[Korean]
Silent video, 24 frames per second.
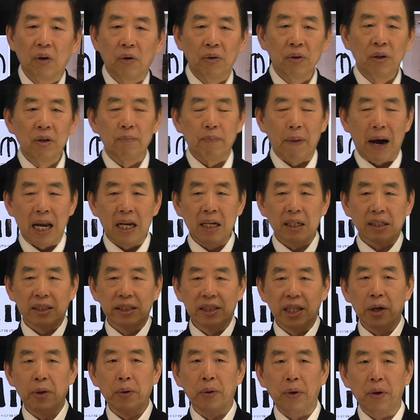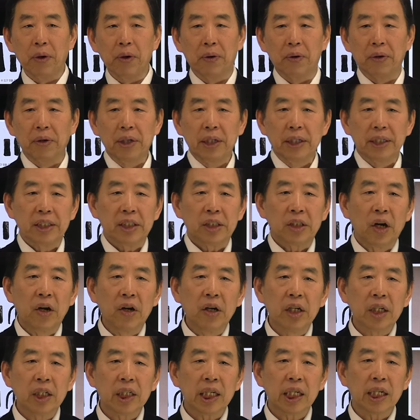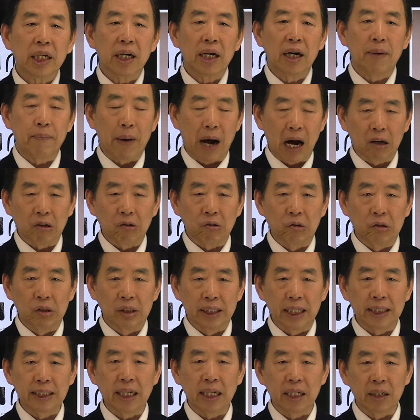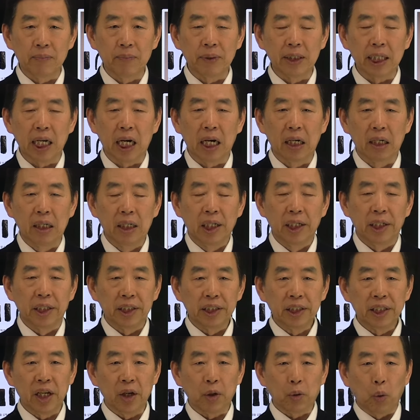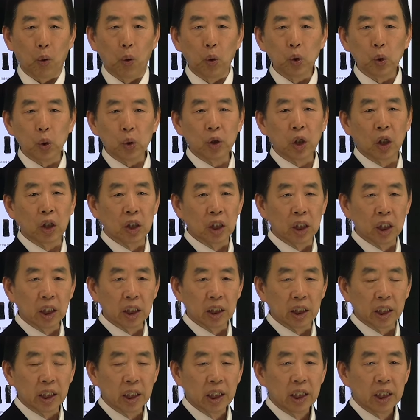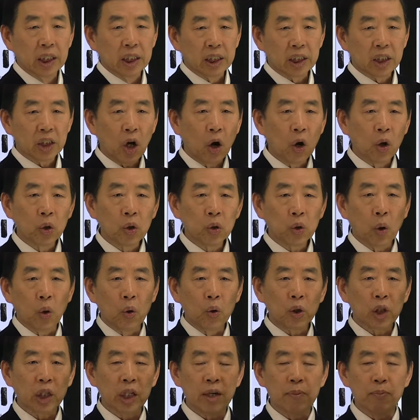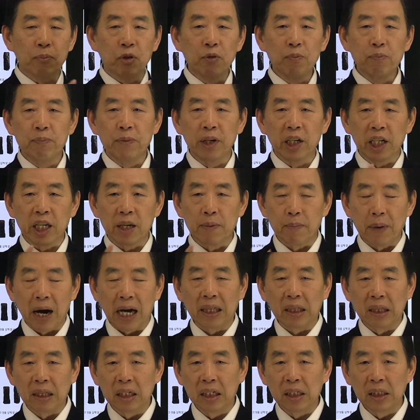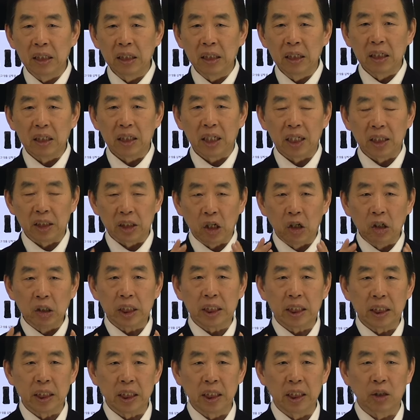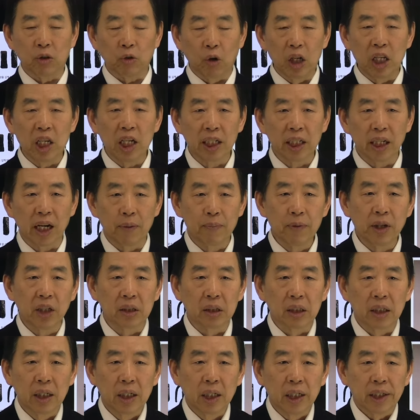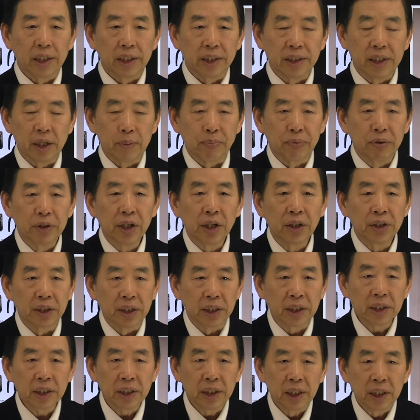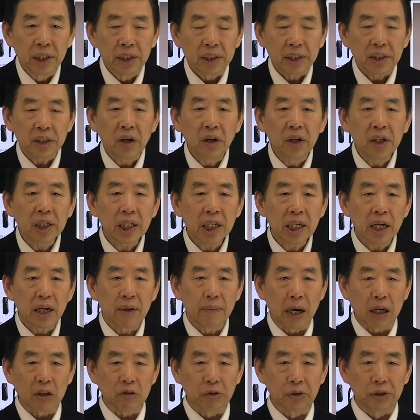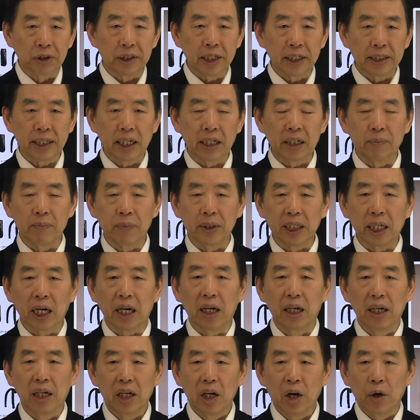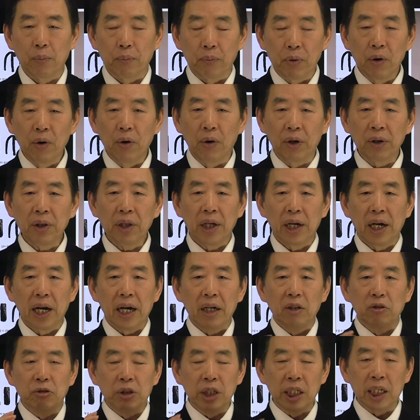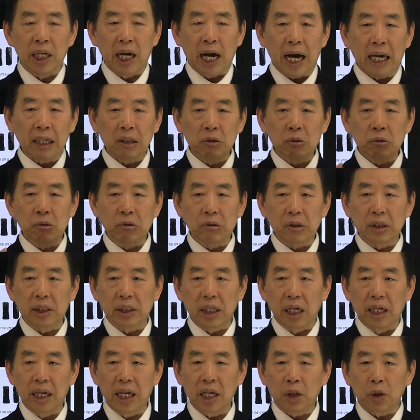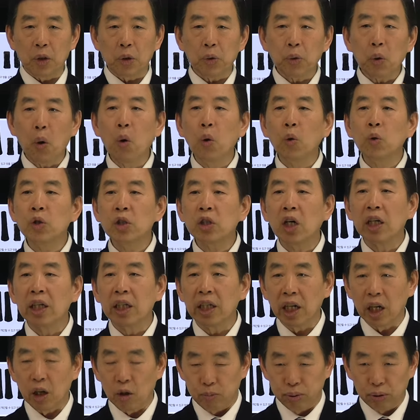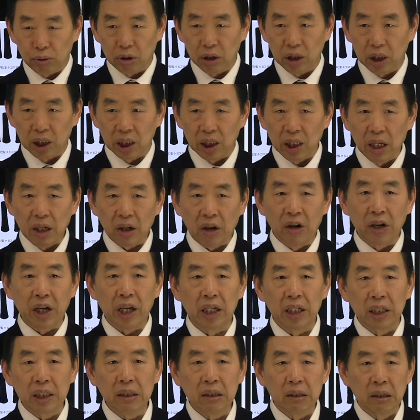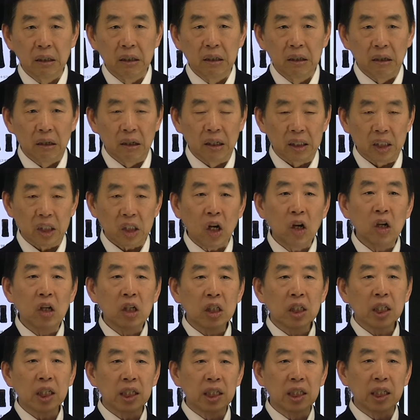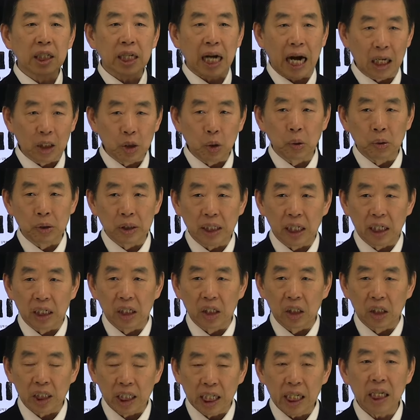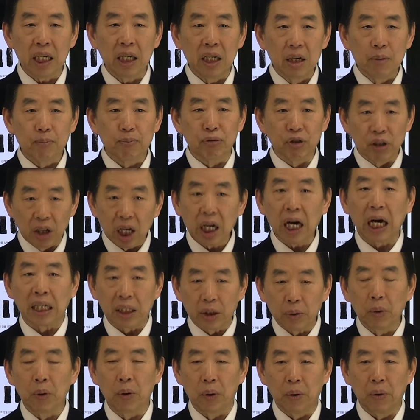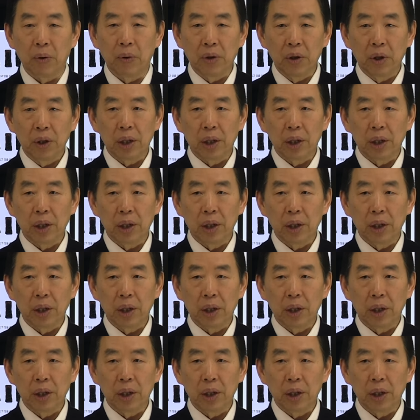오늘 말 그대로 철기가 바꾼 세상입니다. 이제 고조선은 청동기 문명이 만든 예, 정치 권력이라면 이제 부여는 철기가 바꾼 세상입니다. 물론 우리 한국사의 통설이라고 부르는 거기는 철기를 가져온 세력이 부여가 아니고